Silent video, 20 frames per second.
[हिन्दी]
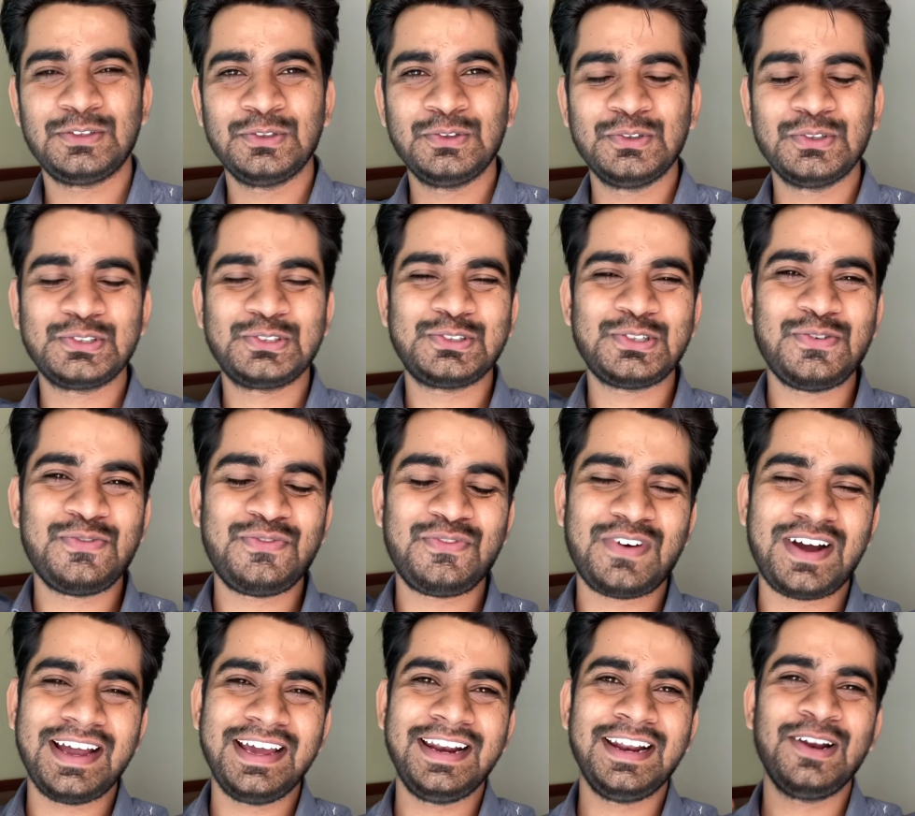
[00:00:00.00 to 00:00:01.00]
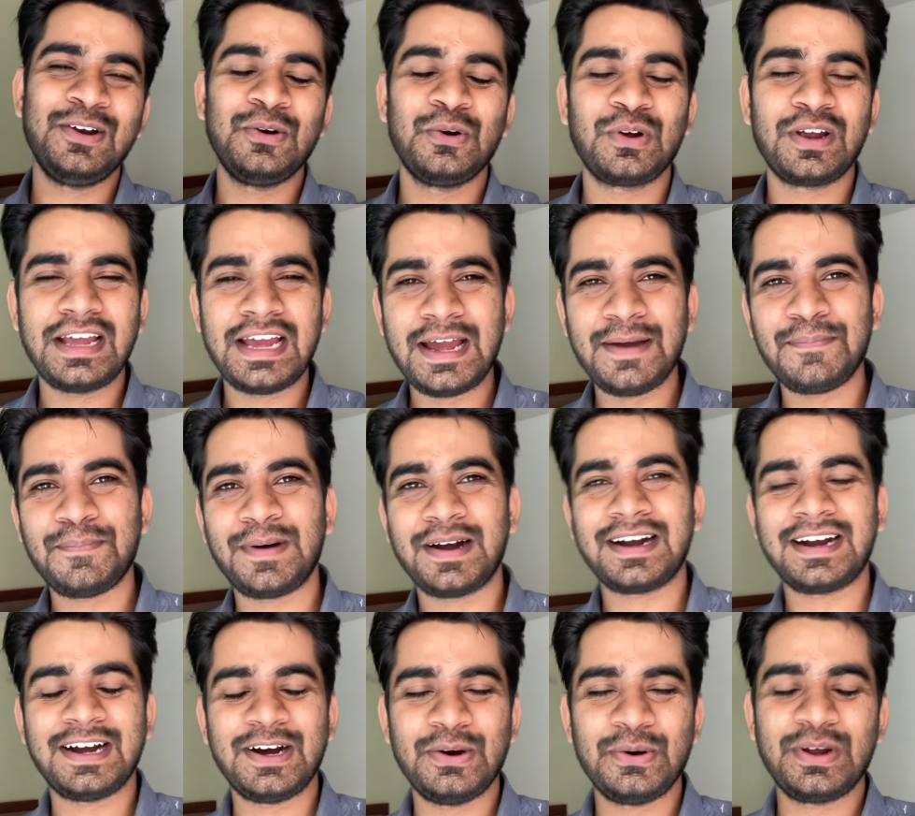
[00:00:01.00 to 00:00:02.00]
तो दोस्तों फाइनल हो गया है
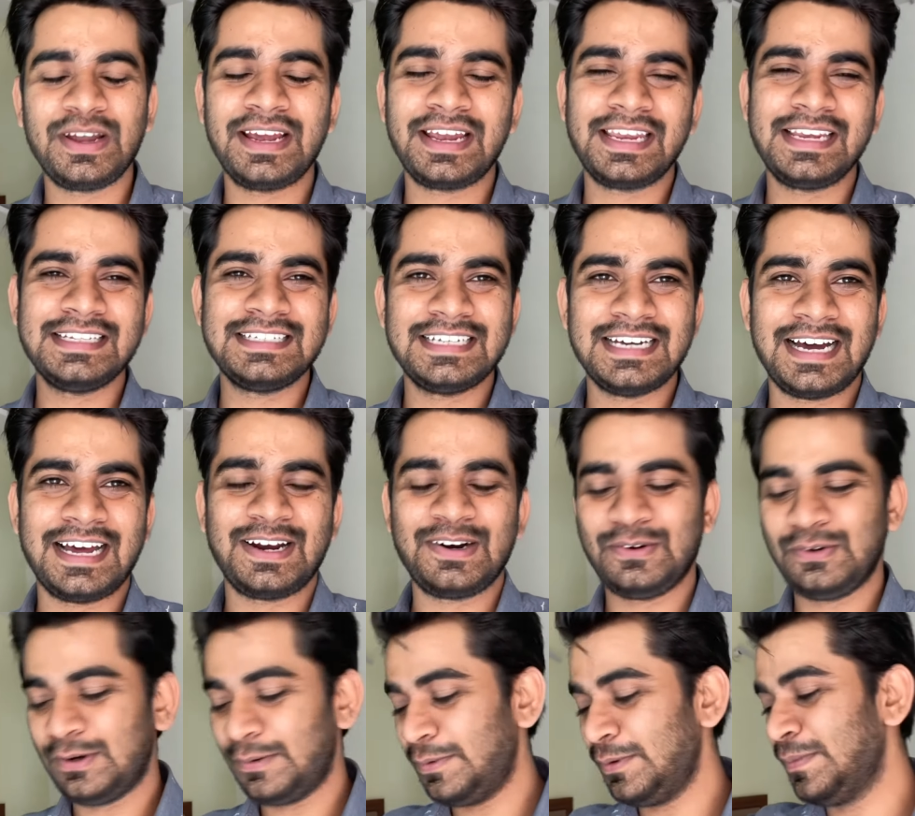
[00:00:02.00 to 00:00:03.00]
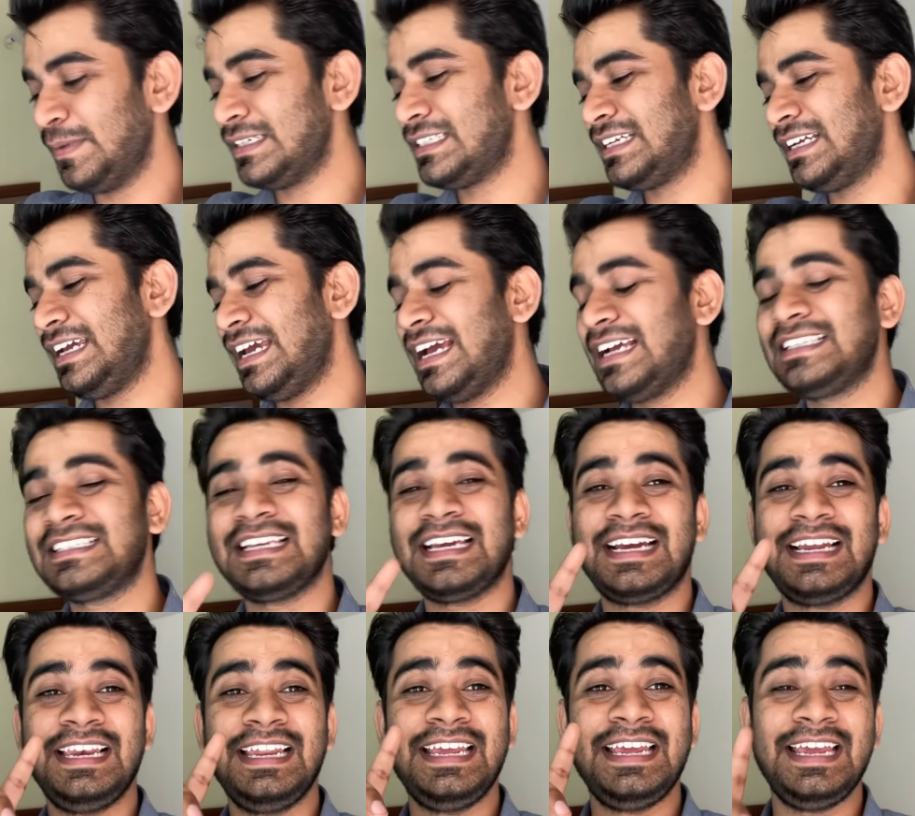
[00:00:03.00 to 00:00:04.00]
पक्का हो गया कि जा रहा हूँ अभी बज रहे हैं
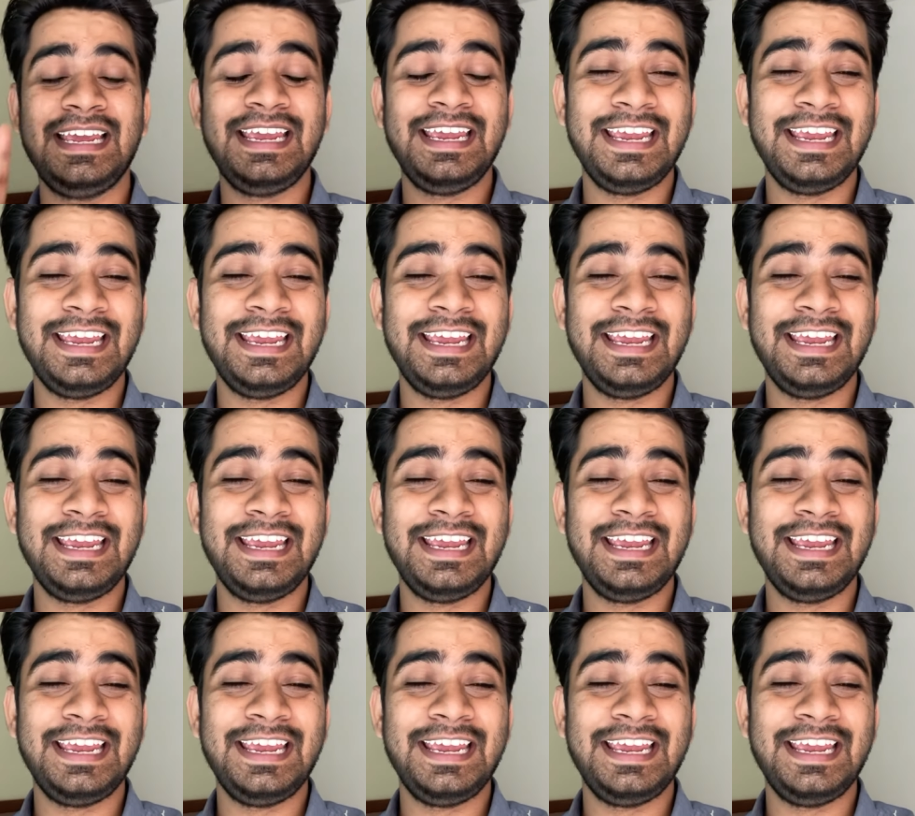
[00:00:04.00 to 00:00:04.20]
एग्जैक्टली